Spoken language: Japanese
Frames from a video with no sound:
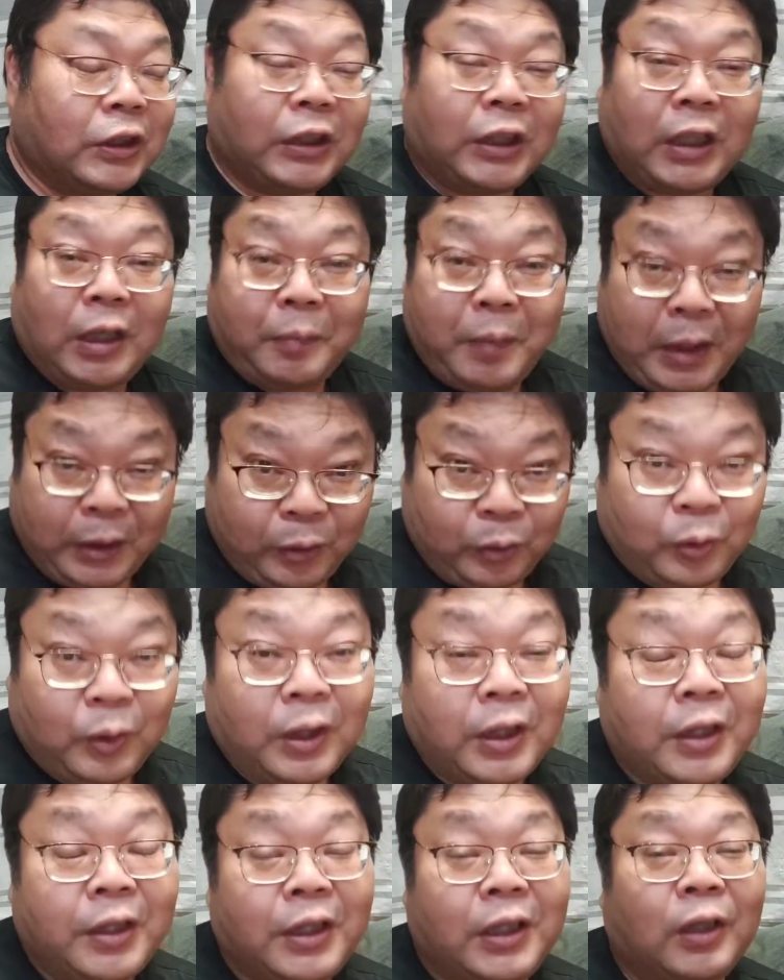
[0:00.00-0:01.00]
128GB
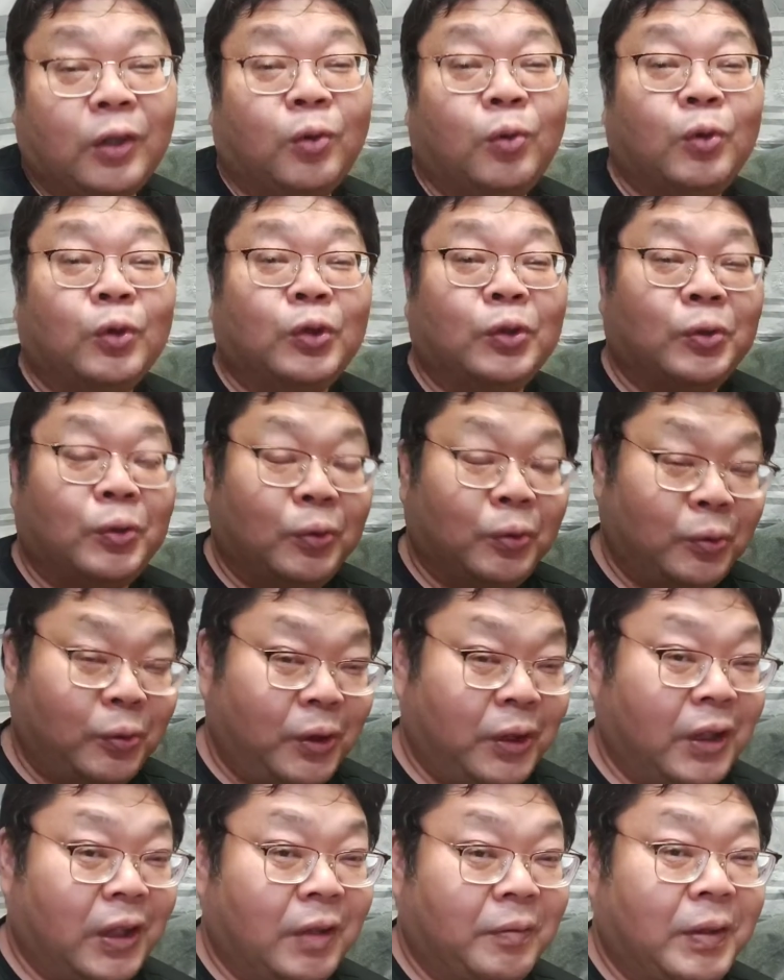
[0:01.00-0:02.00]
とかね、
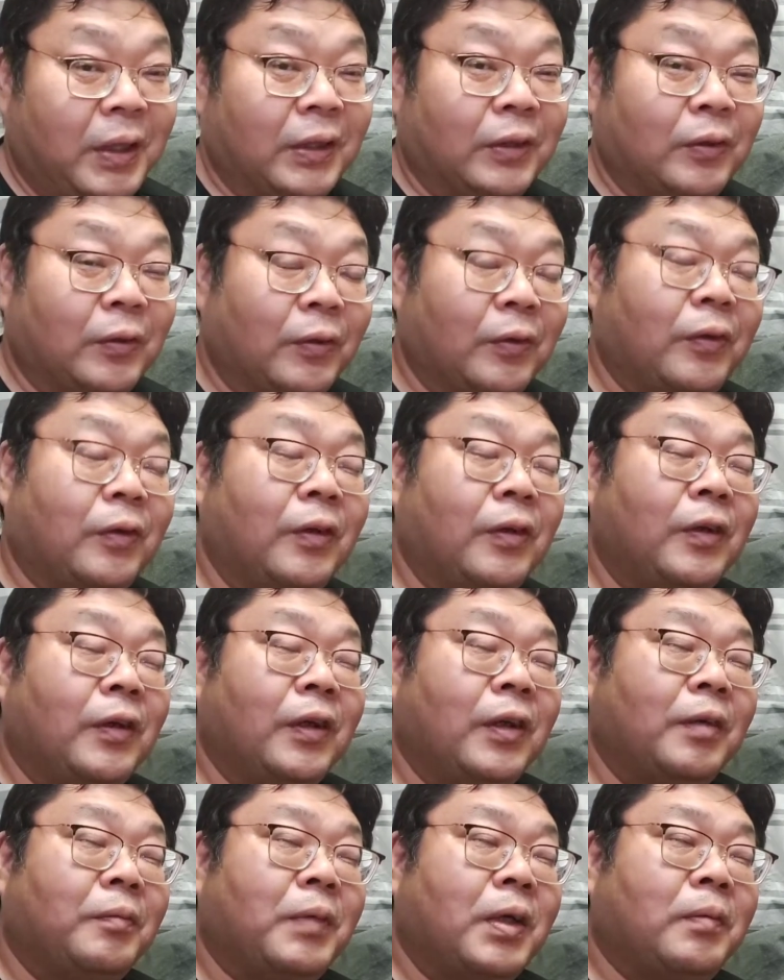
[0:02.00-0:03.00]
256GB の、
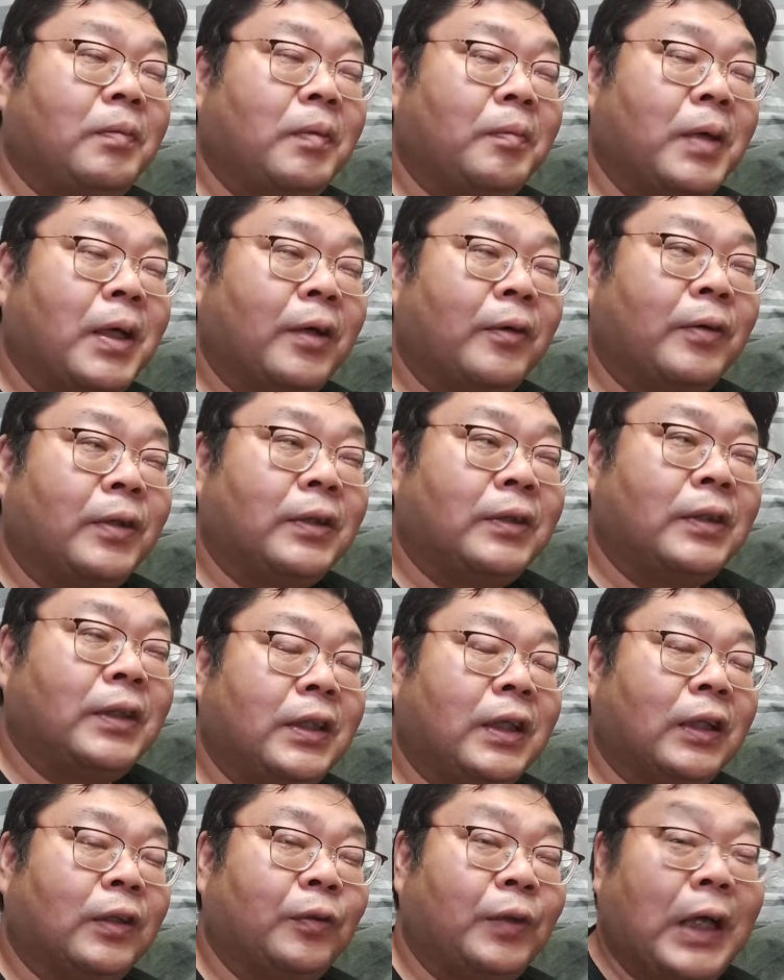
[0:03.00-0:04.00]
まあ今マイ
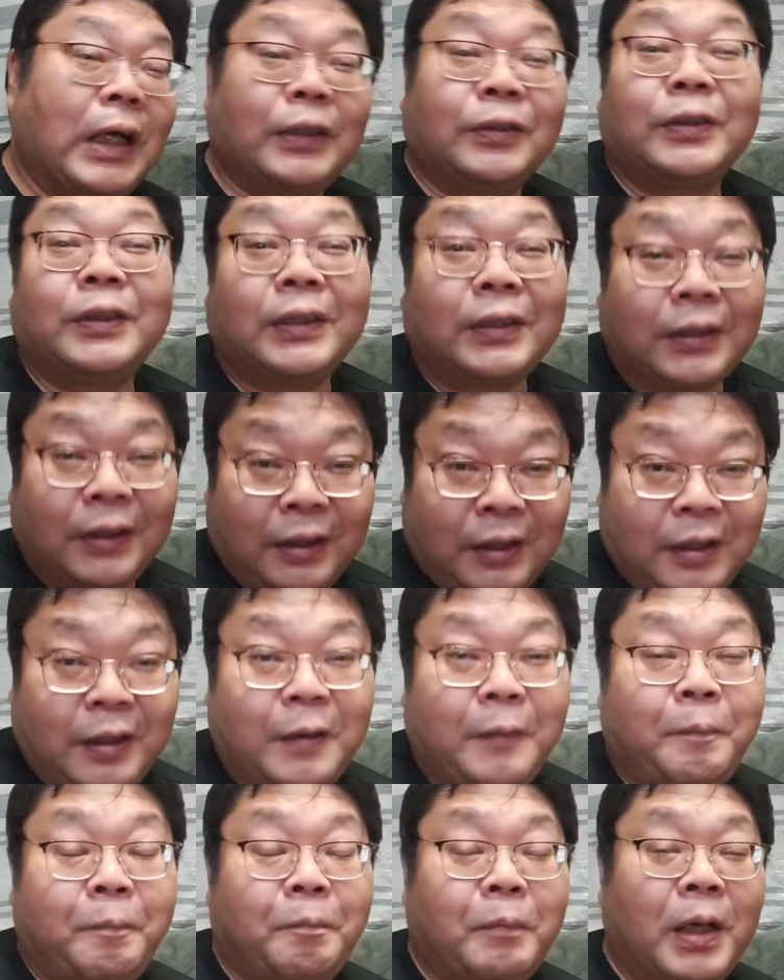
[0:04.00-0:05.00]
SD カード安いですか
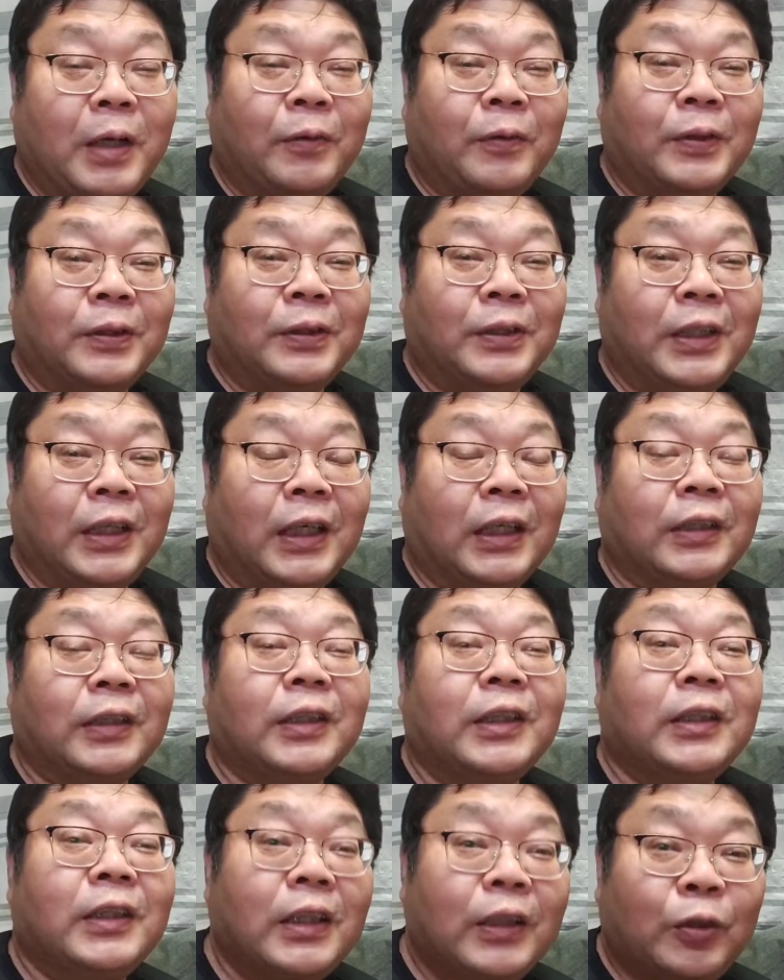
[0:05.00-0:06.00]
ら、マイクロ SD
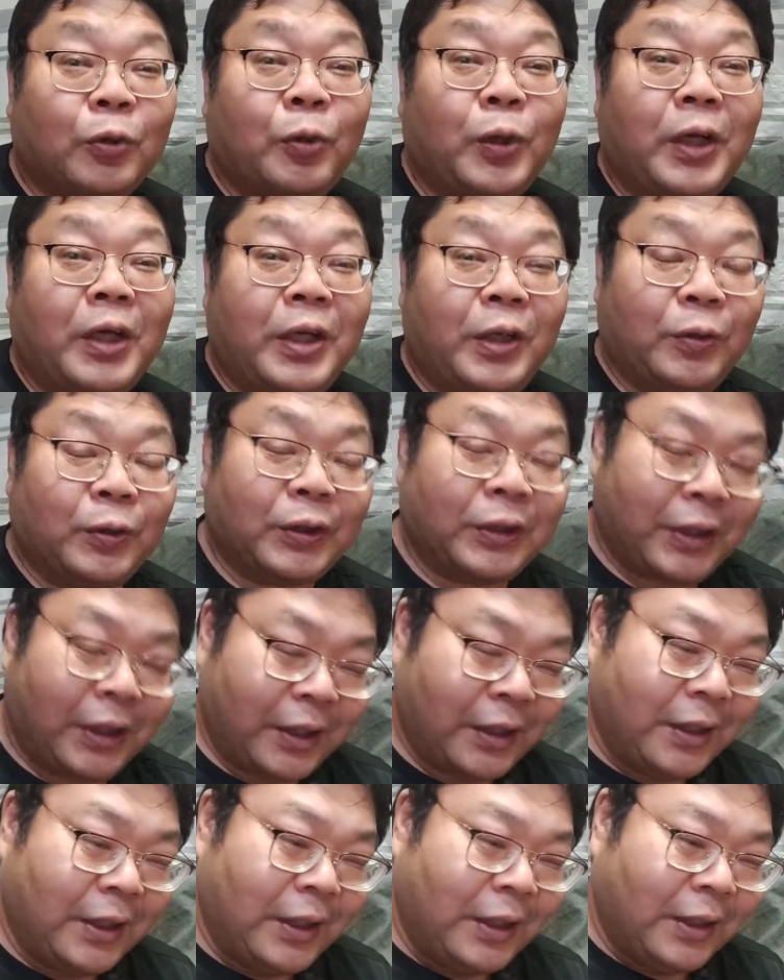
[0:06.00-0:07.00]
買ってきてトレーに乗せ
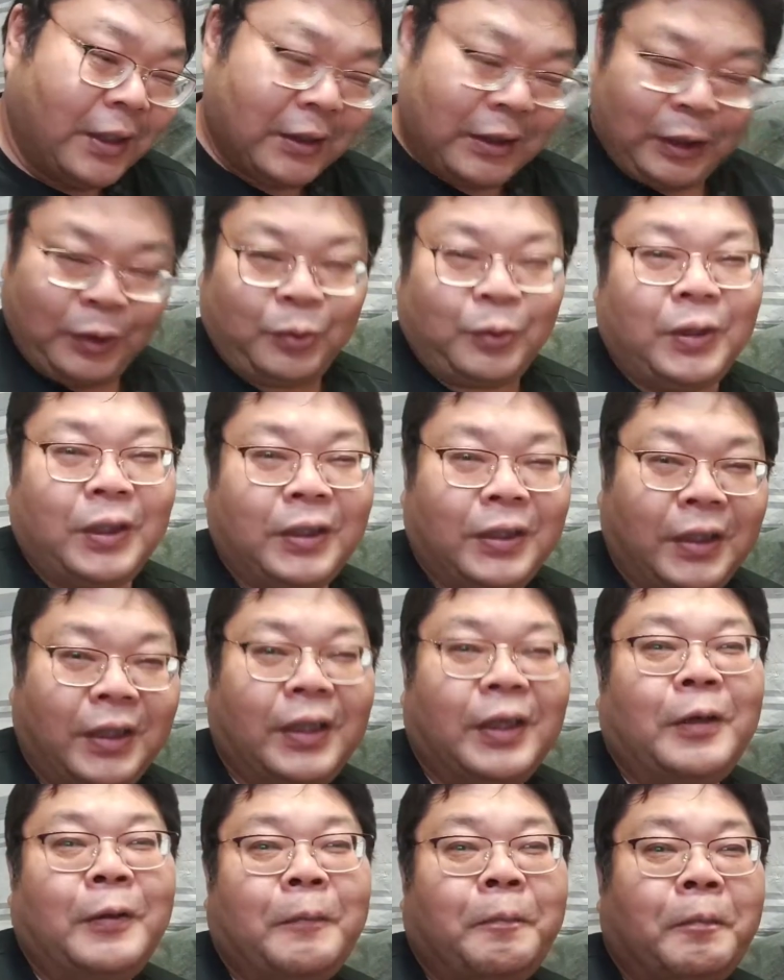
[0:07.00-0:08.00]
てガチャッと入れ
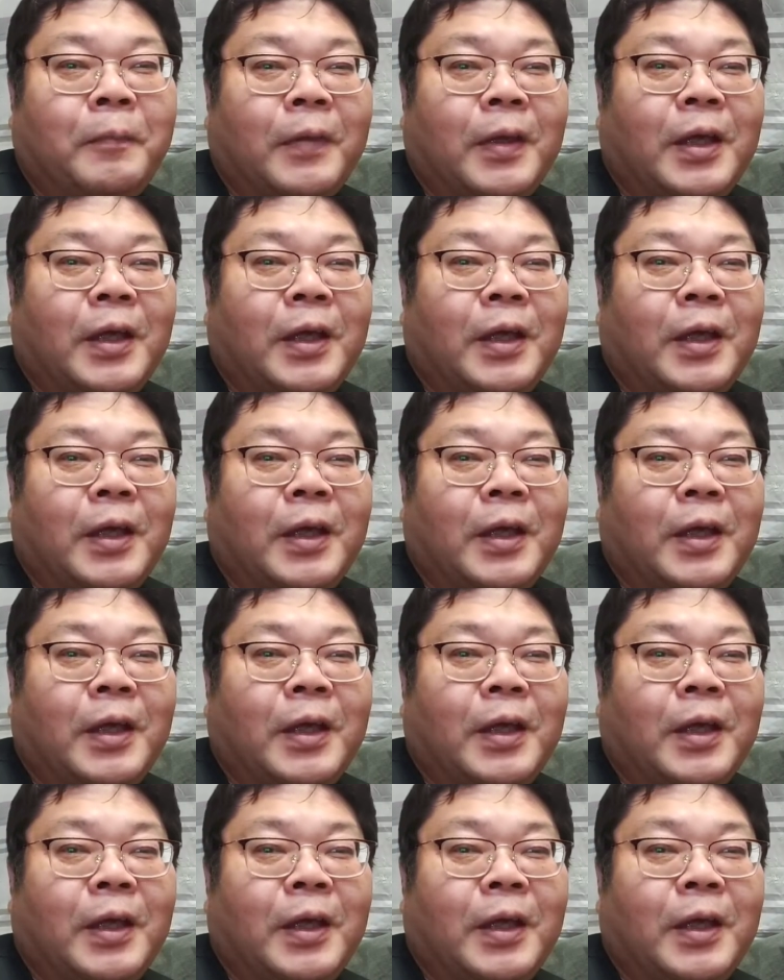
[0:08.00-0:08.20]
て、